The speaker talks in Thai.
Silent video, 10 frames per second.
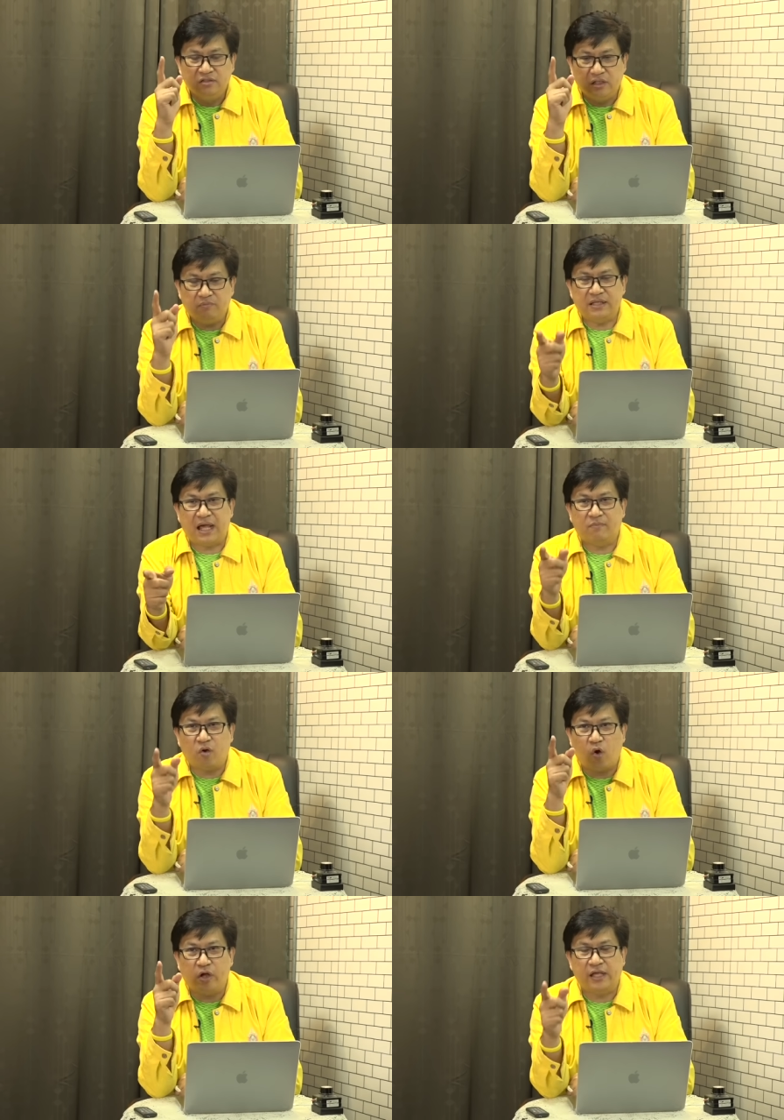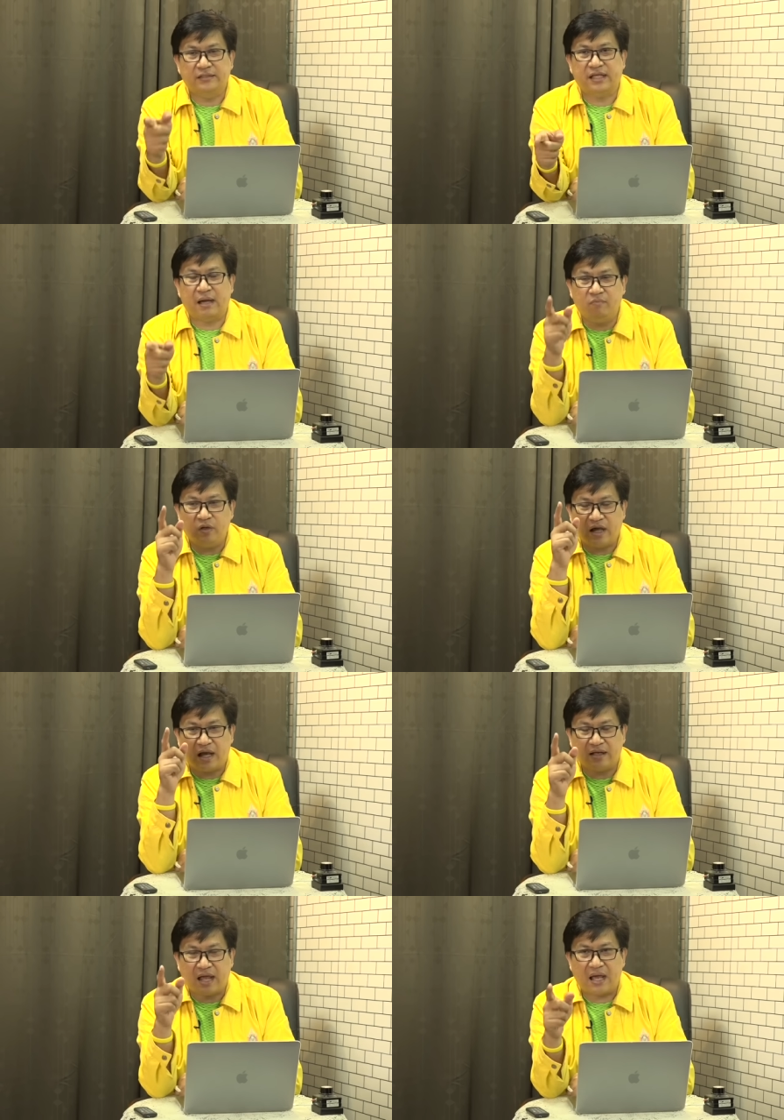จึงพยายามก่อเหตุซ้ำด้วย
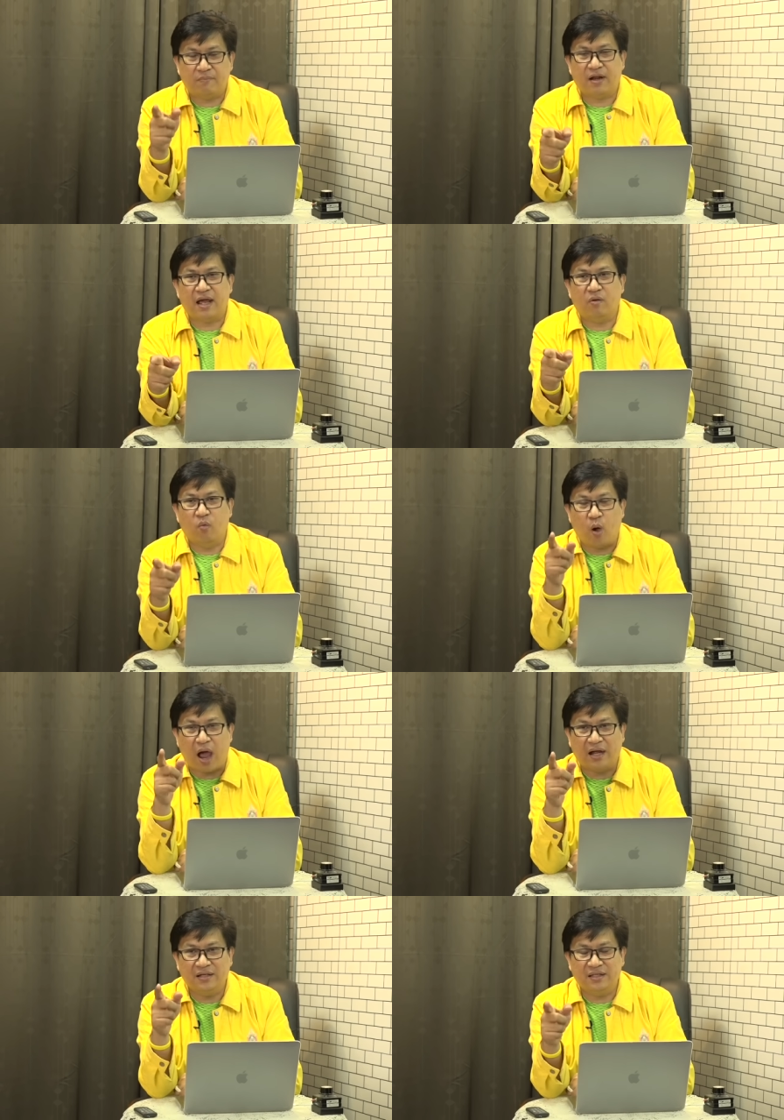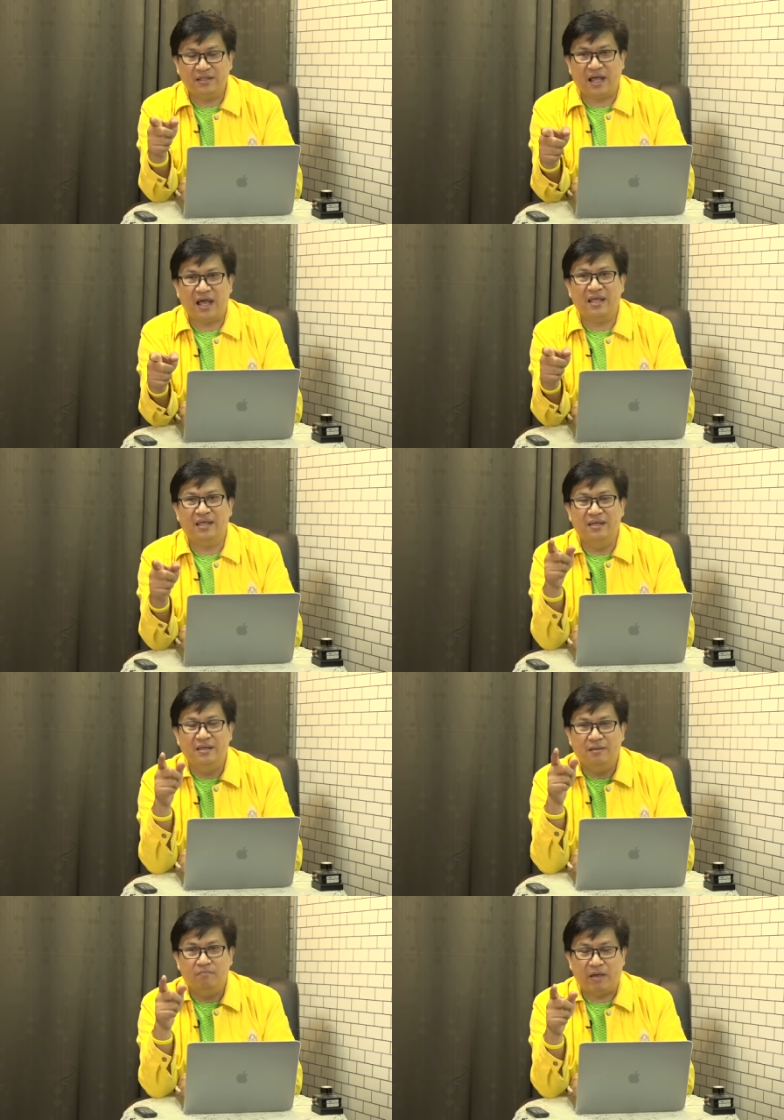การฆ่าพระหวังที่จะให้
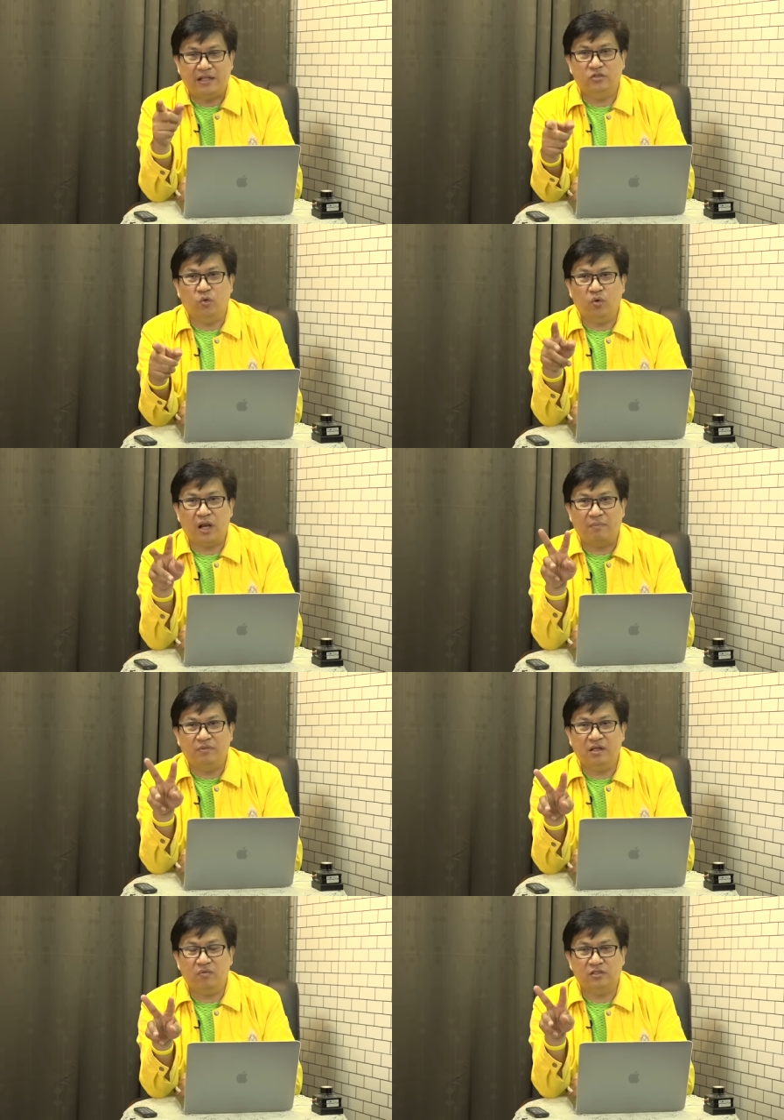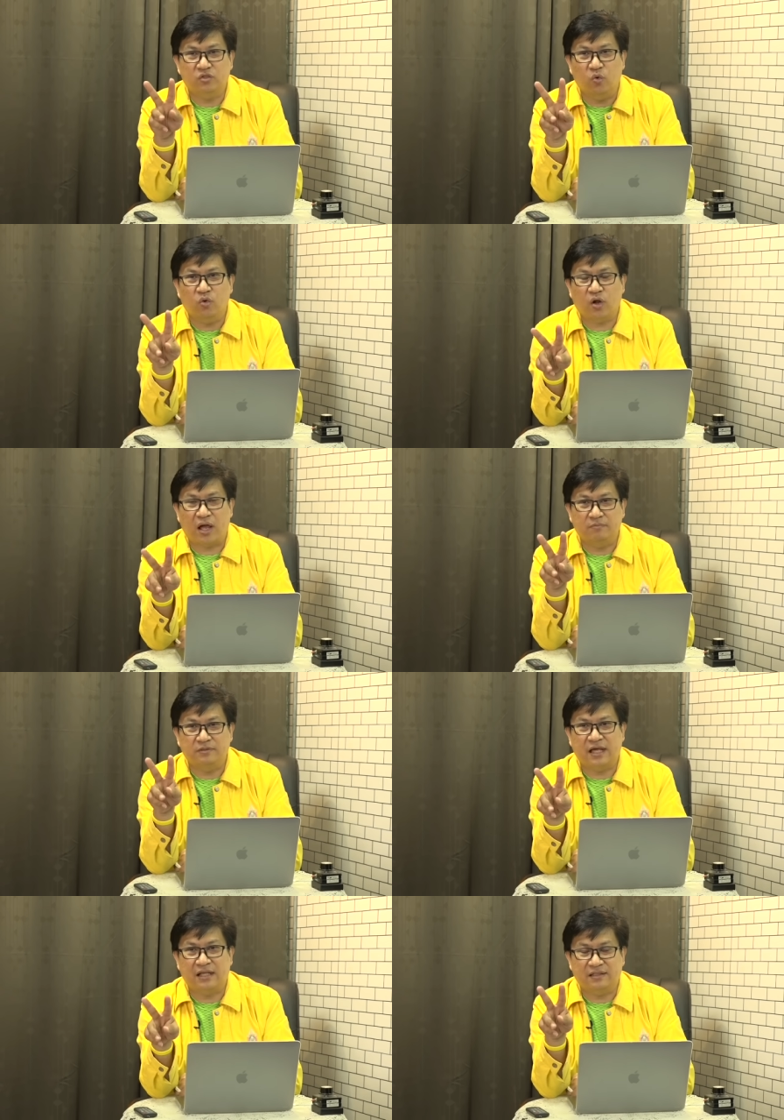เป็นสงครามที่เรียกว่าสงคราม
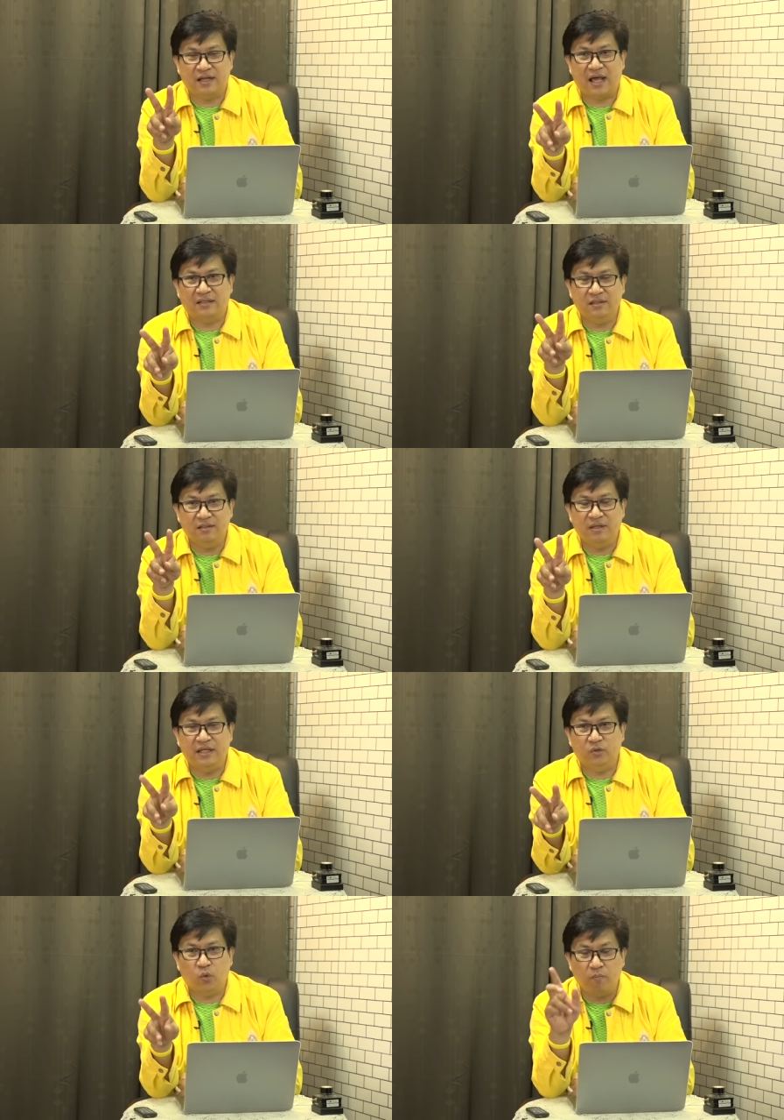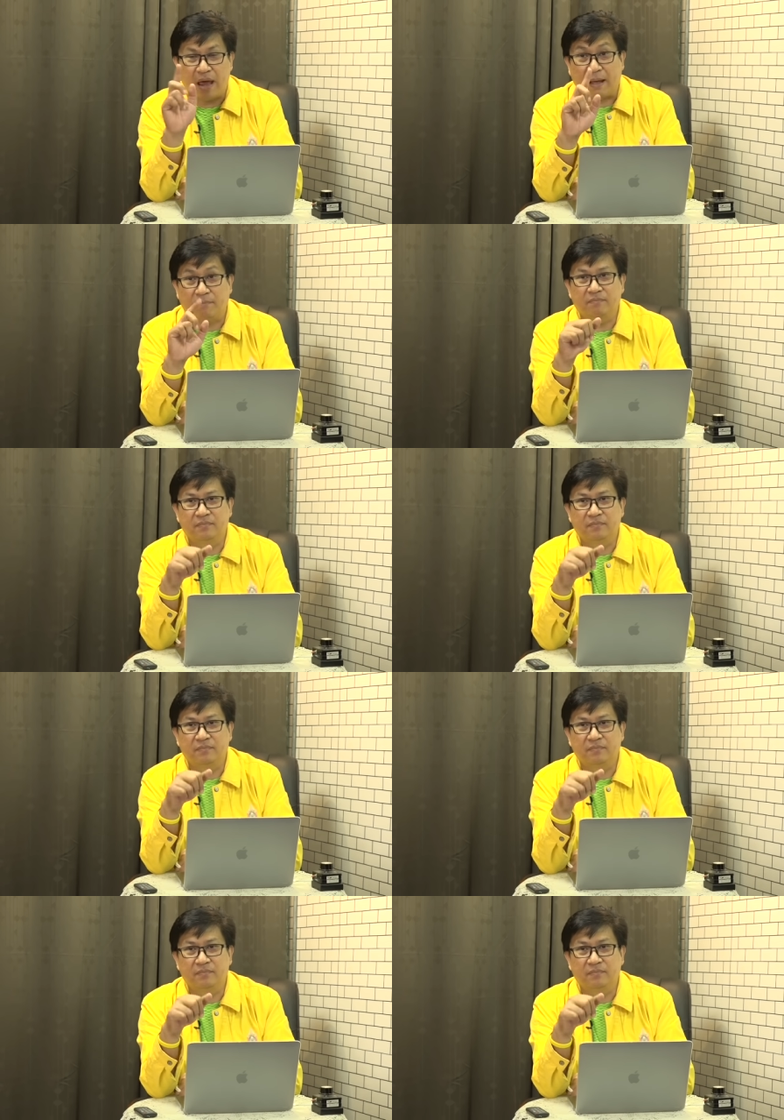ศาสนาซึ่งมีตัวแบบ